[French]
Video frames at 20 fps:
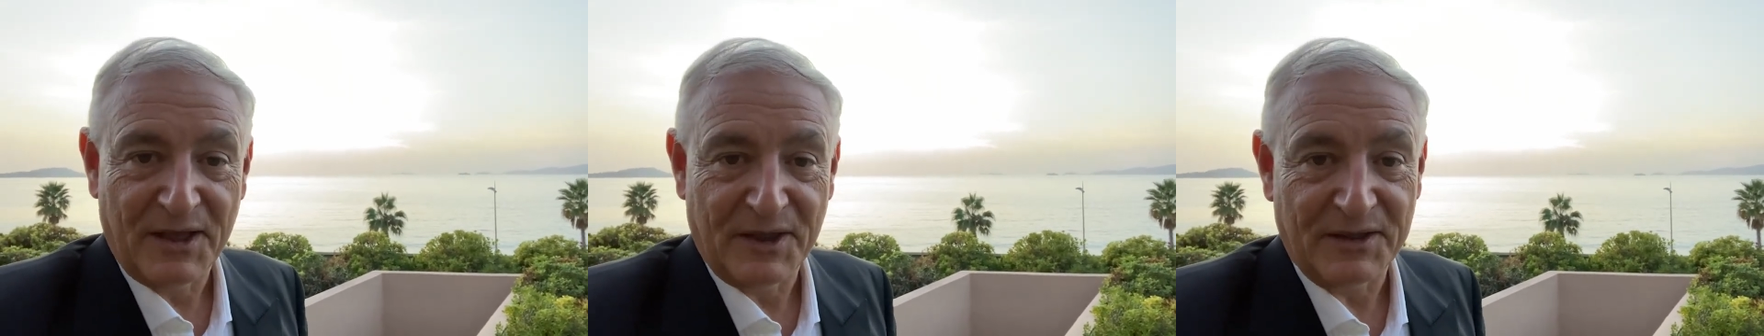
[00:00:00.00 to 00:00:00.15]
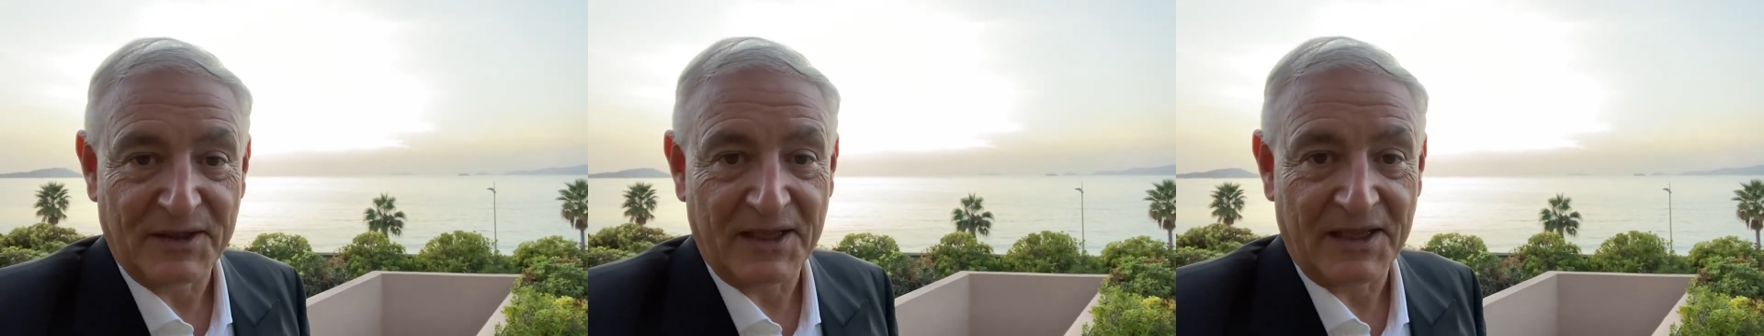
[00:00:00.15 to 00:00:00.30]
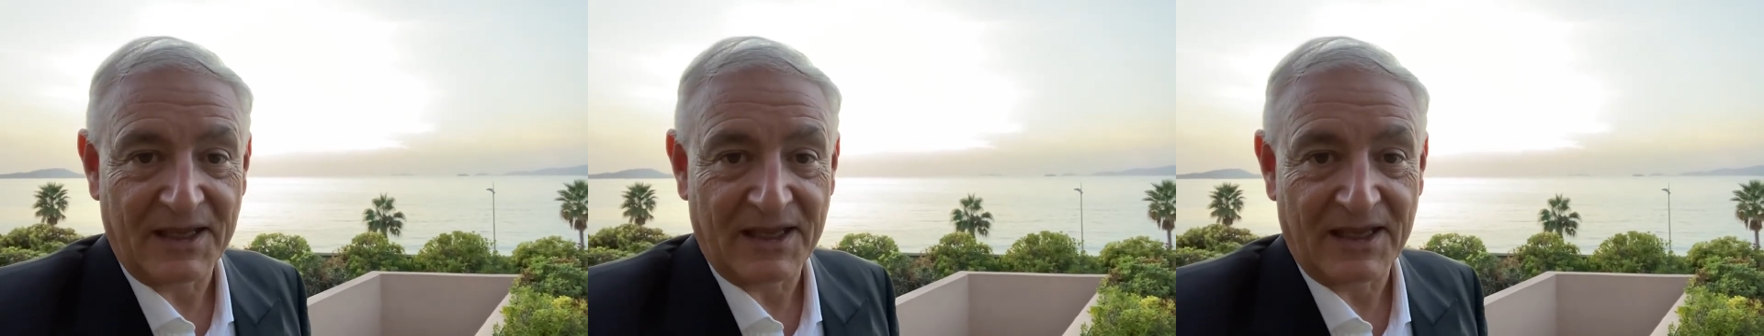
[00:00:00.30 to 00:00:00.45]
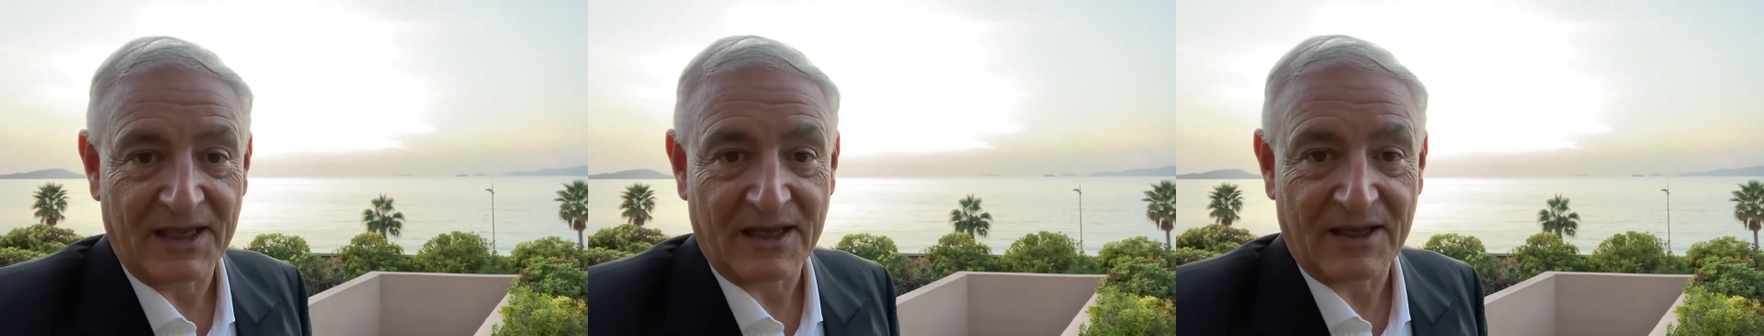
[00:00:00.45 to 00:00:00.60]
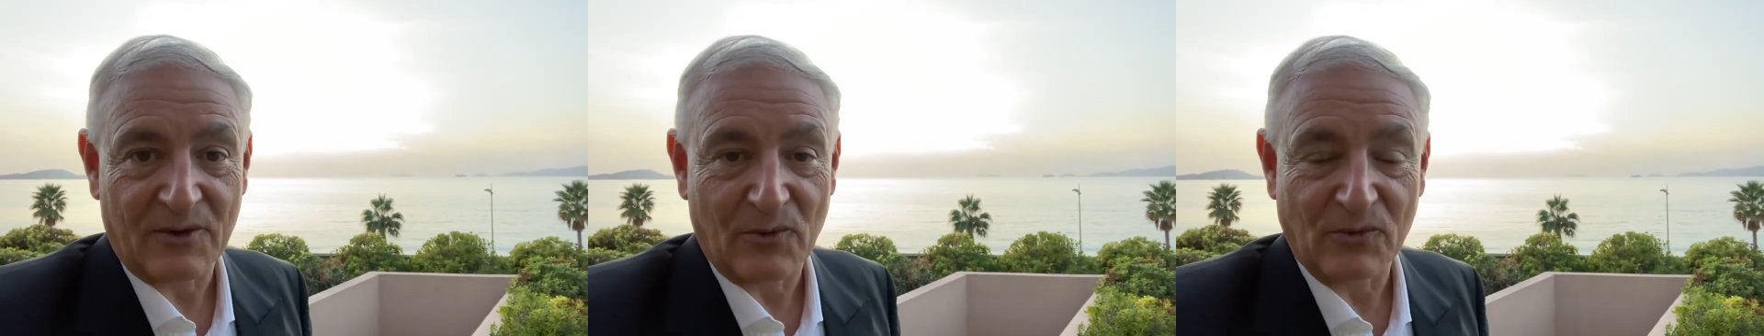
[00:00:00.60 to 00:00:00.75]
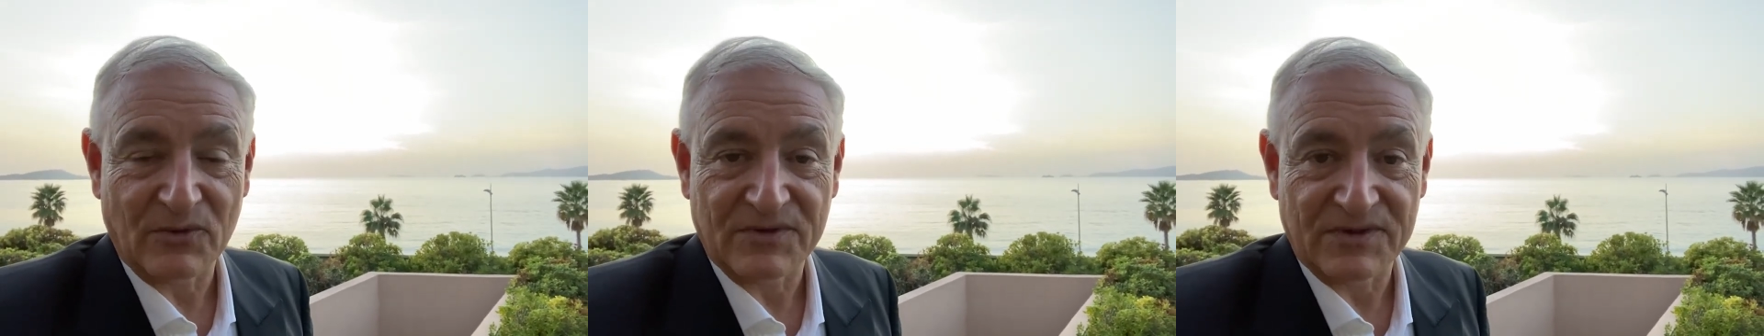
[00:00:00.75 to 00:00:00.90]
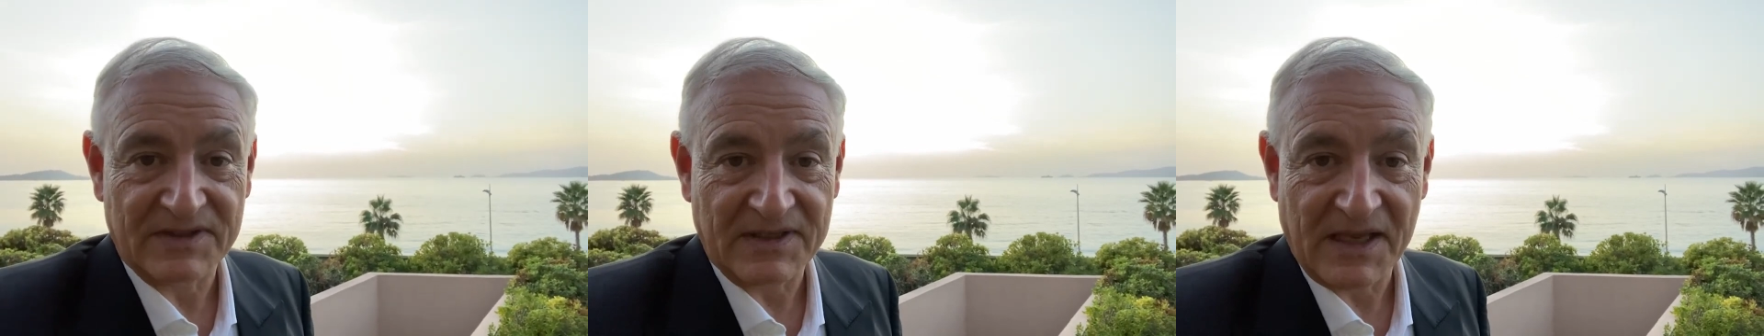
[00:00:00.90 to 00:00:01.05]
des
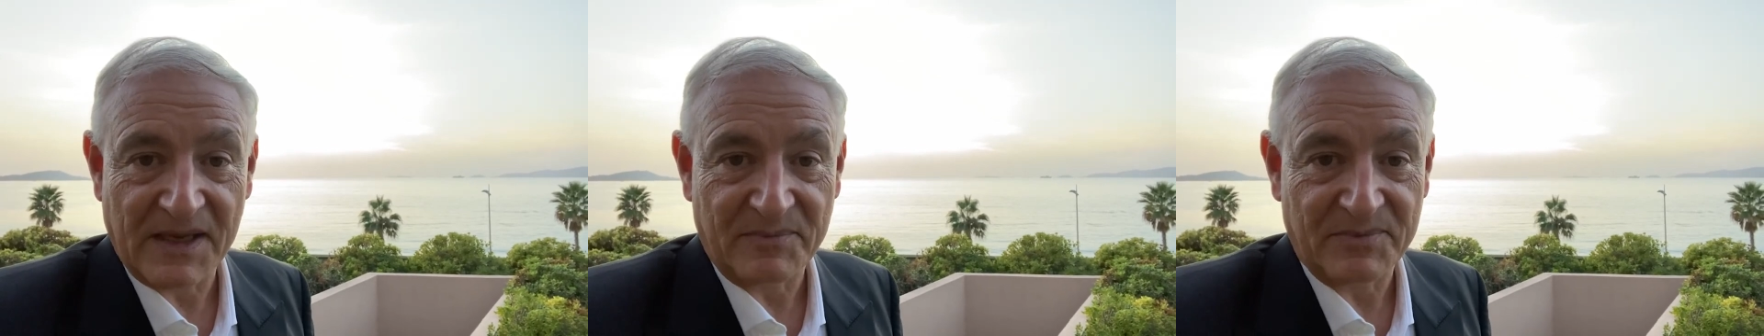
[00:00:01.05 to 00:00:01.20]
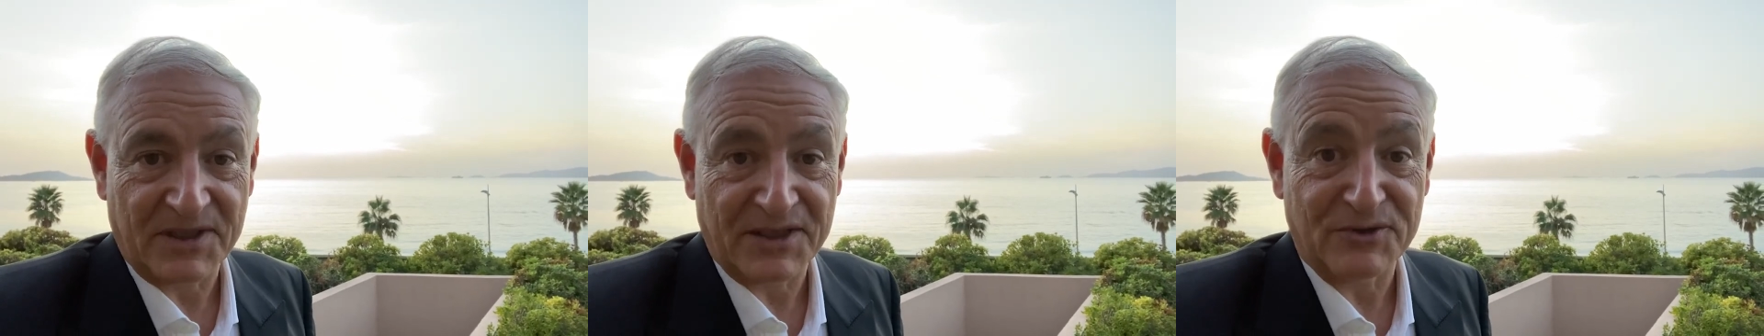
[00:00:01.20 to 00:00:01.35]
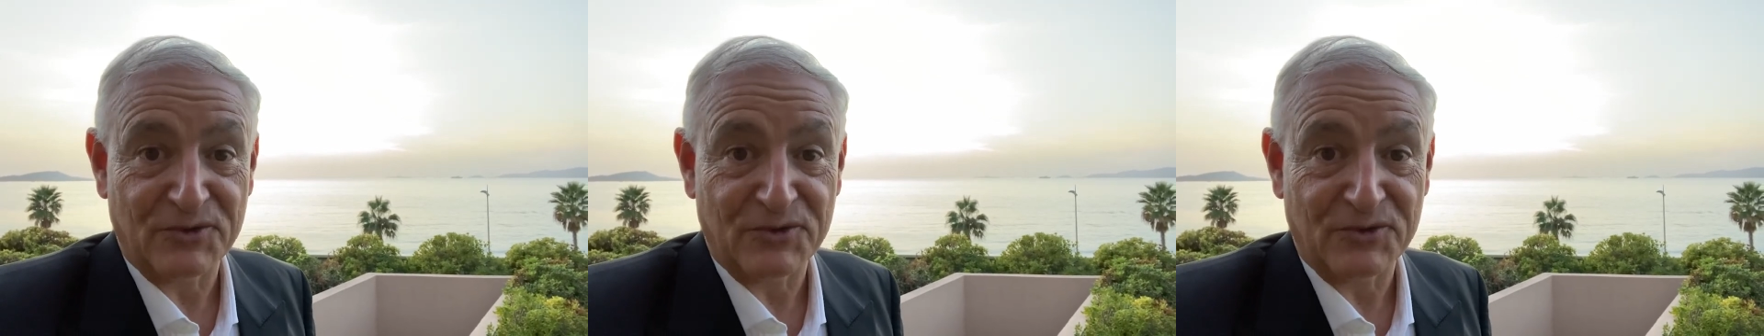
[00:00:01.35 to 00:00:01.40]
concepts et